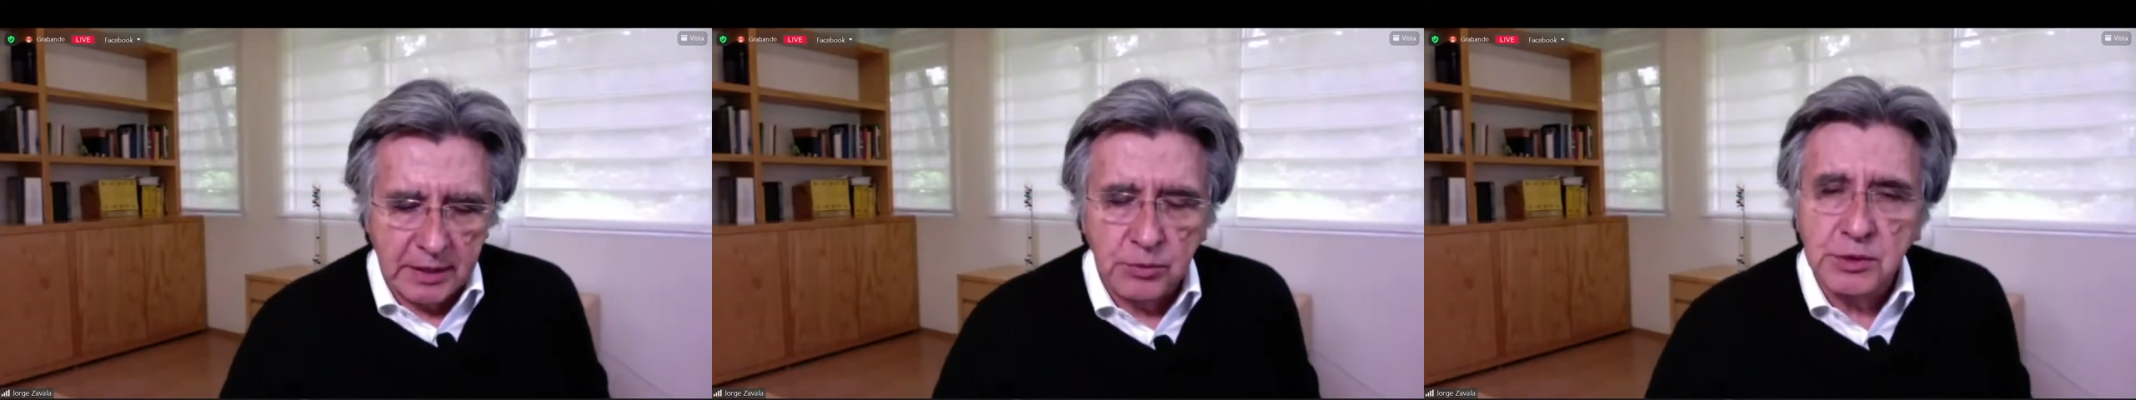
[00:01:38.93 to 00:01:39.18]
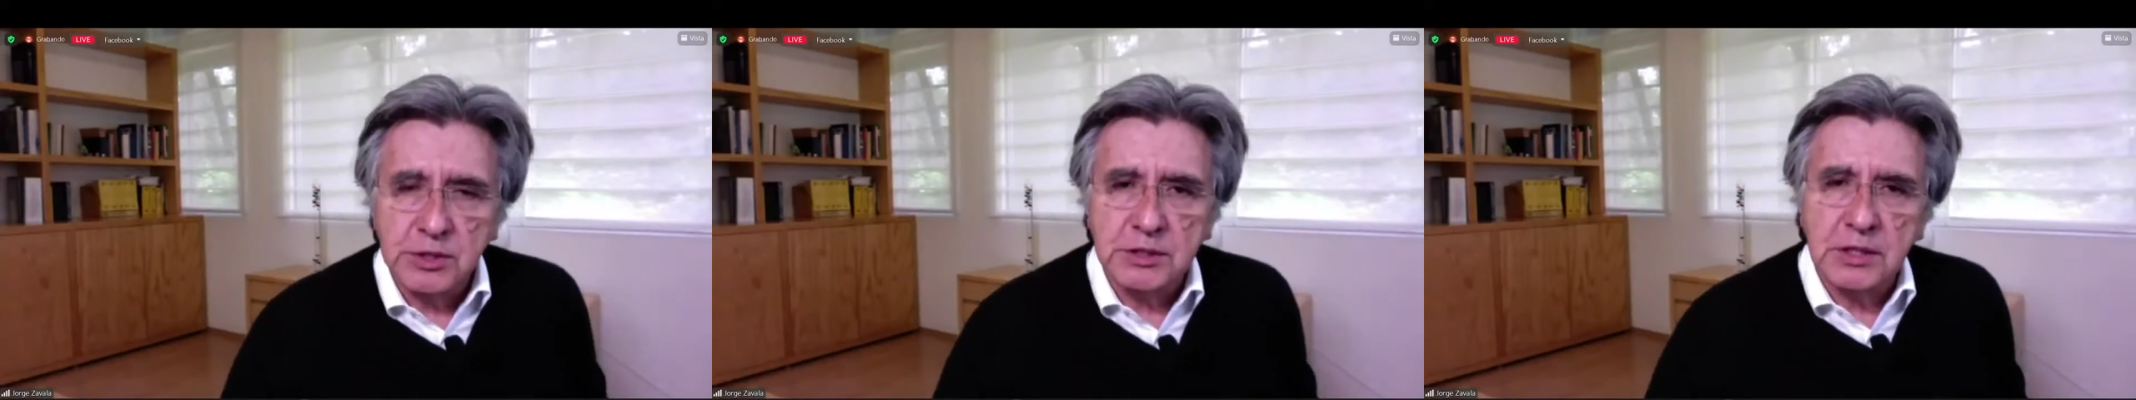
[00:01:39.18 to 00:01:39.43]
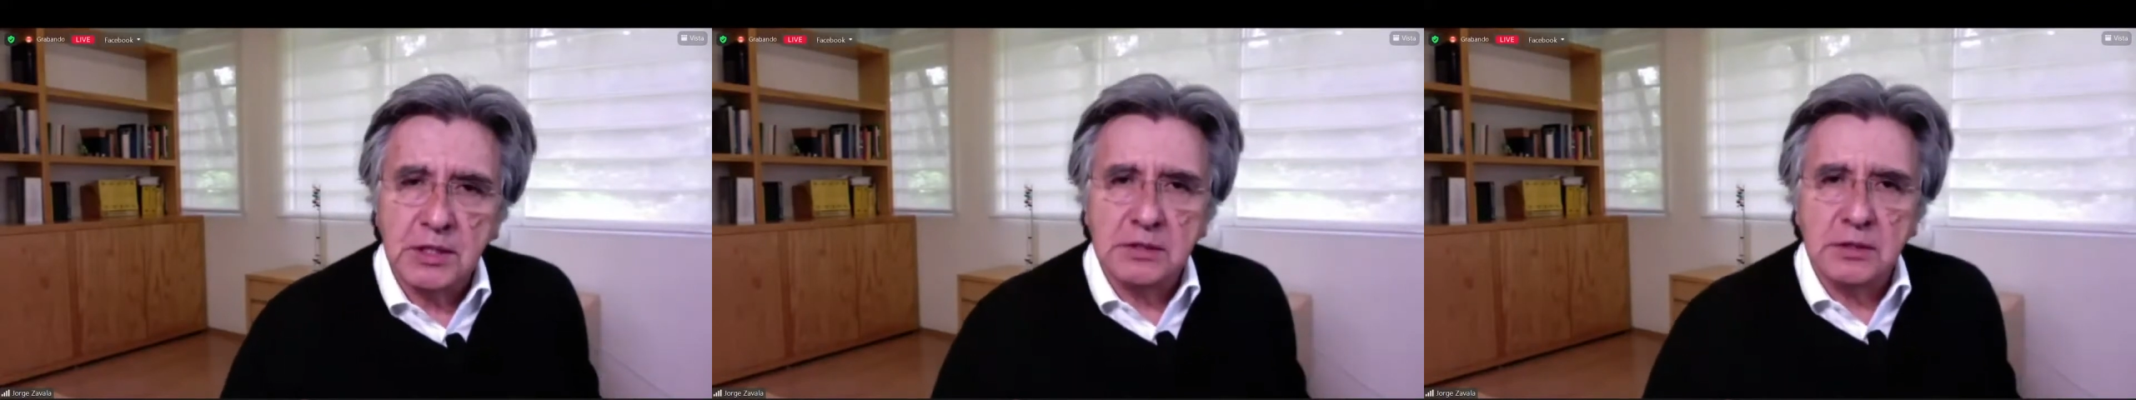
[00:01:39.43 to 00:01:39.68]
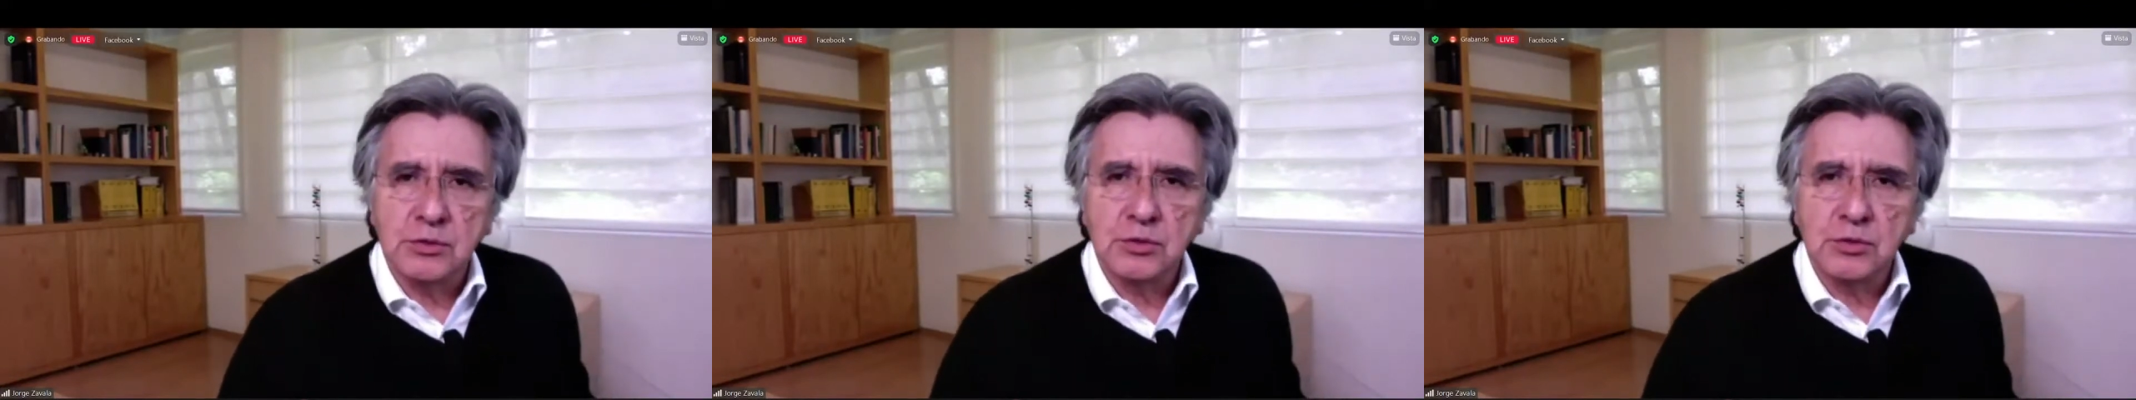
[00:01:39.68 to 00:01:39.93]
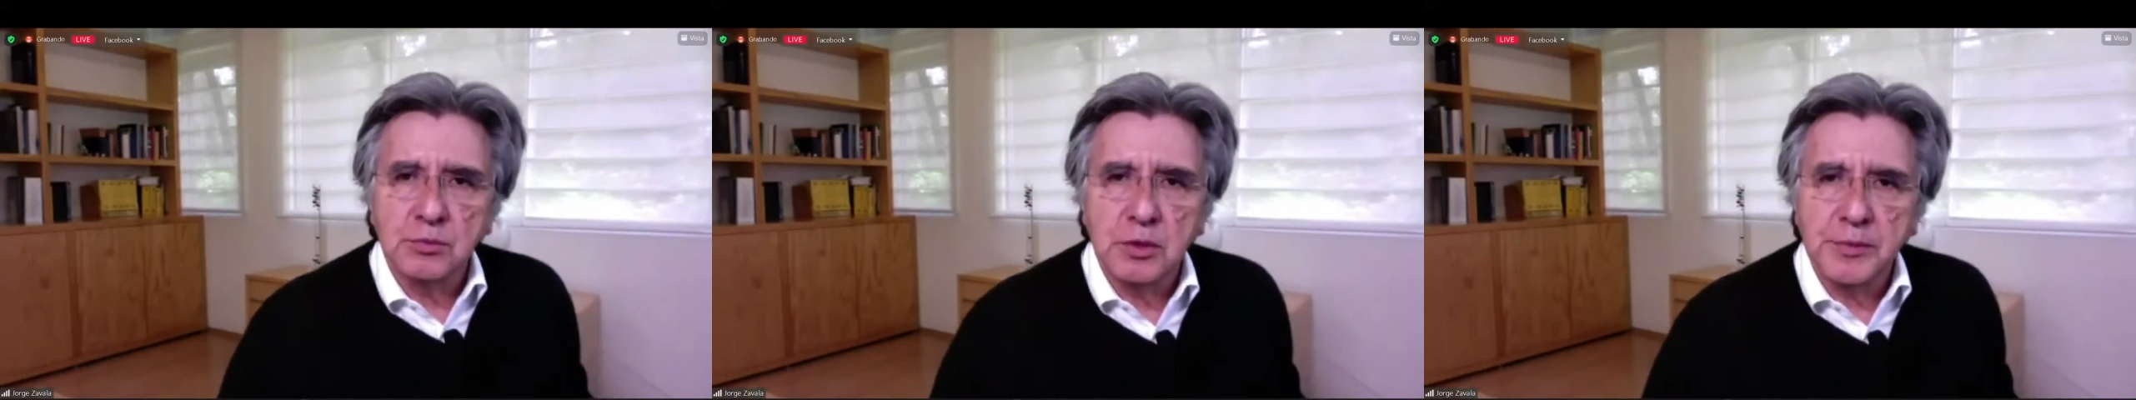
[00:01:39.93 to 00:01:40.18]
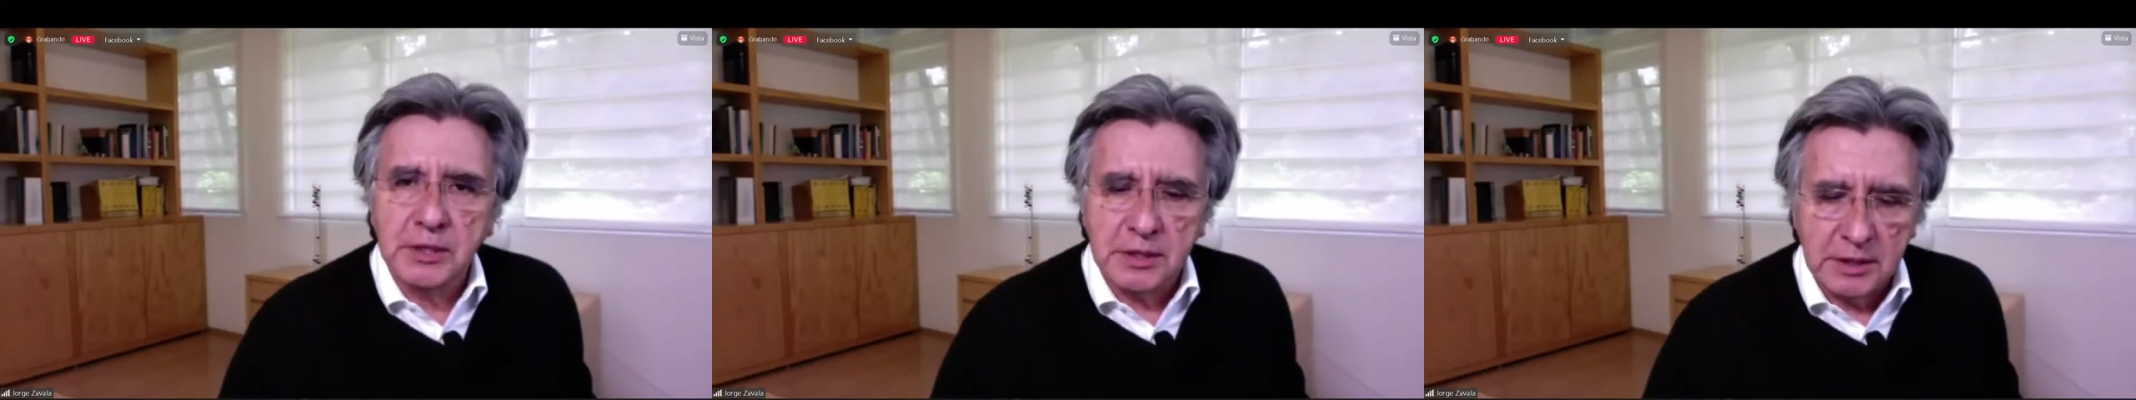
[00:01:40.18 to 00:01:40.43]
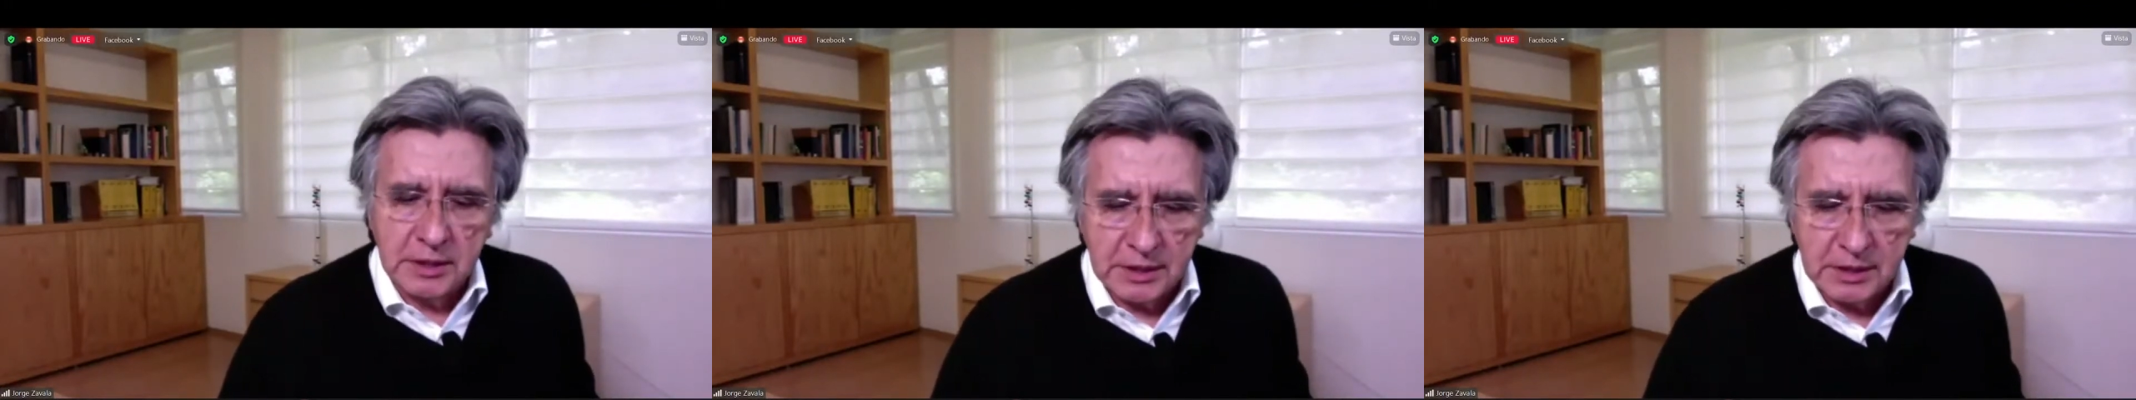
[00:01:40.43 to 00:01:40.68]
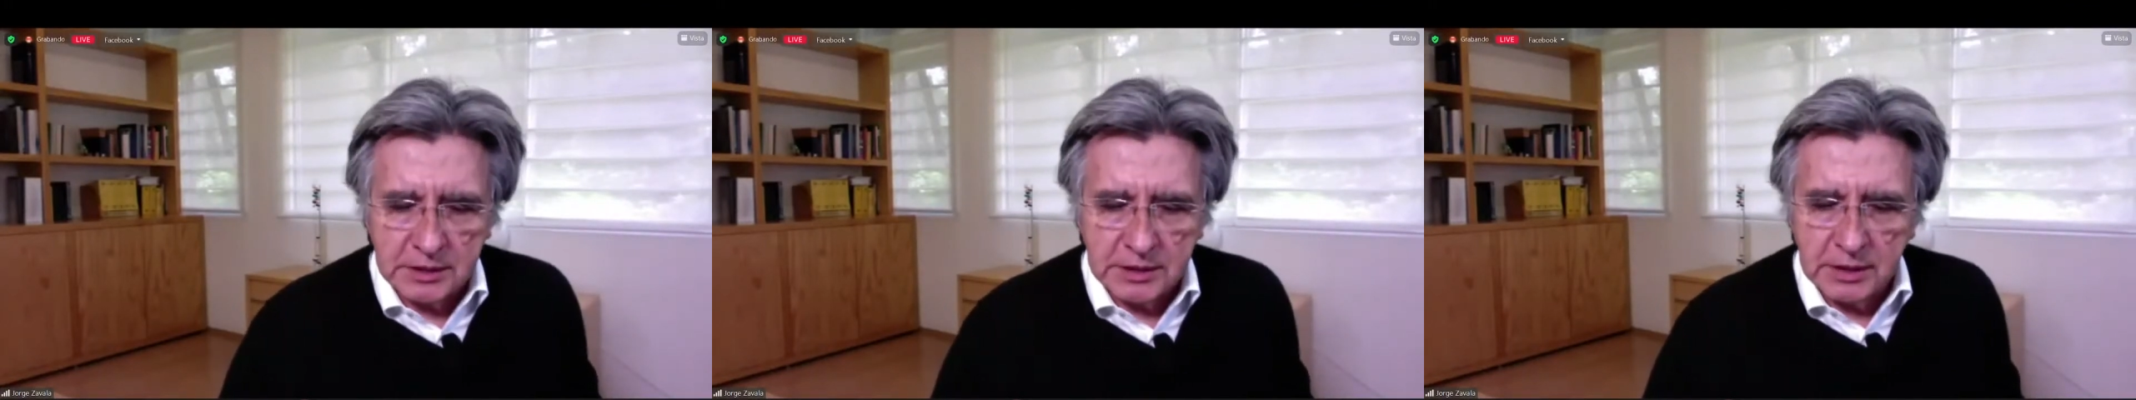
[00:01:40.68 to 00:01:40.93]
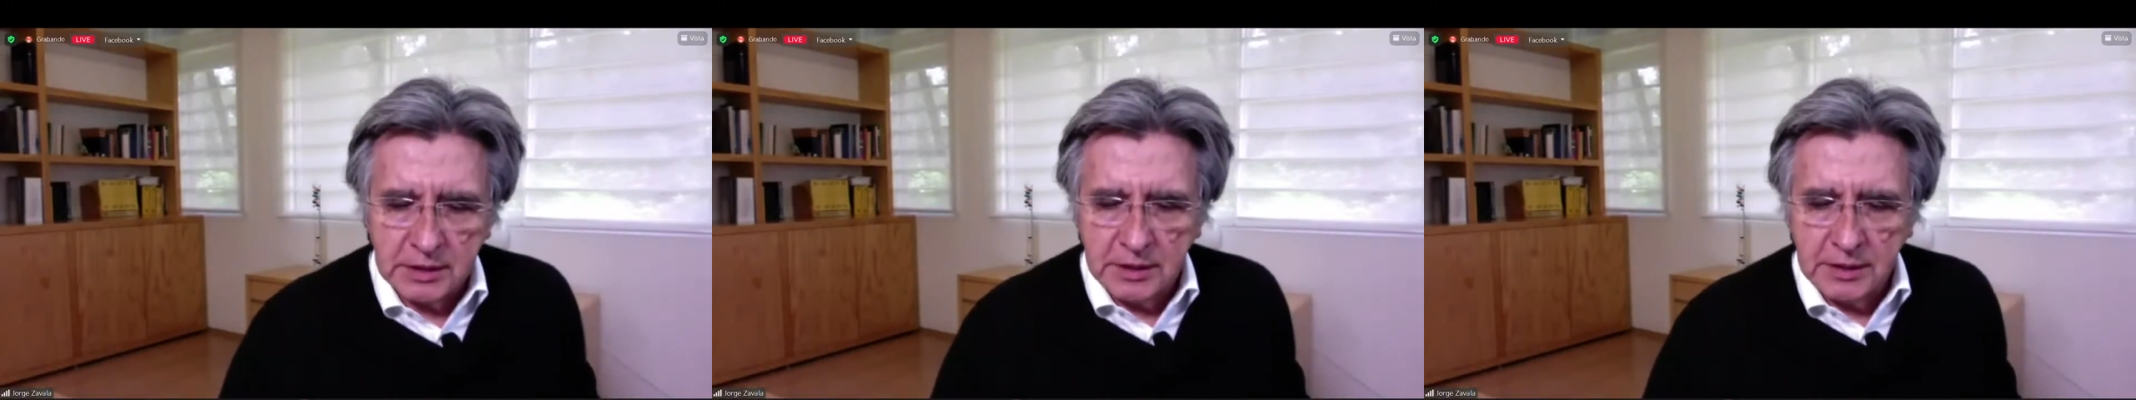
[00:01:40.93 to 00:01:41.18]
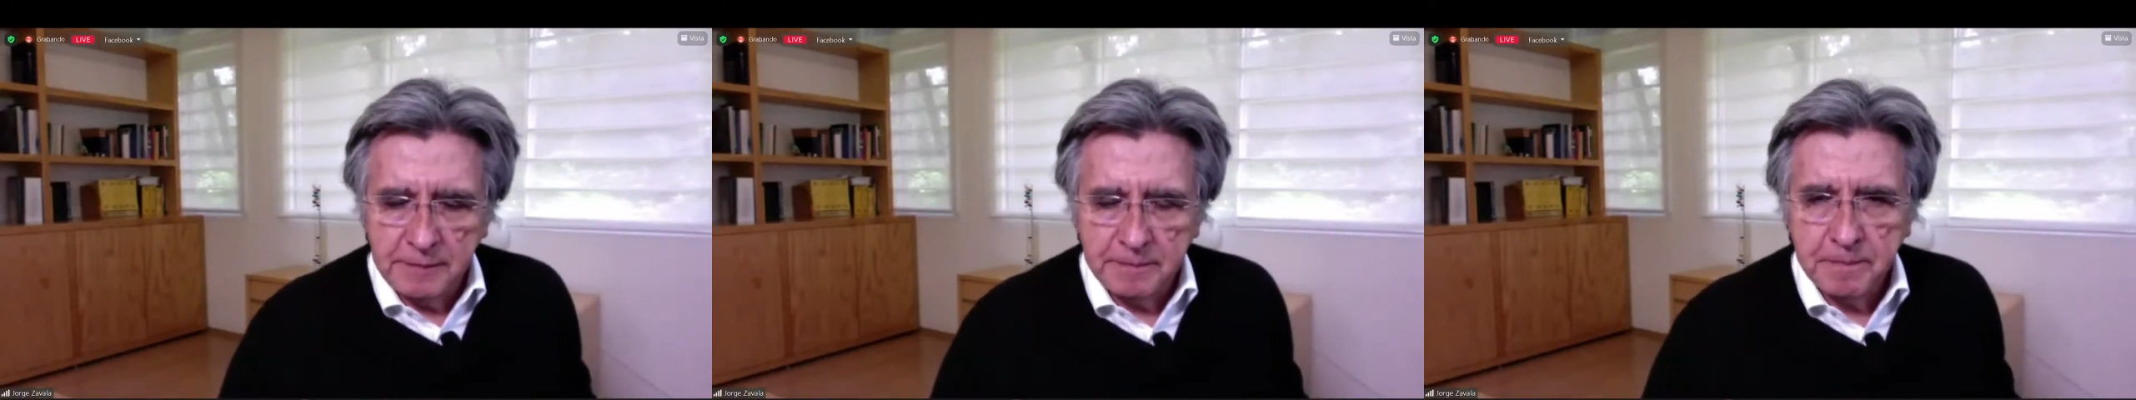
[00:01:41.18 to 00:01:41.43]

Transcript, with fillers: Luisa, ha sido sumamente interesante.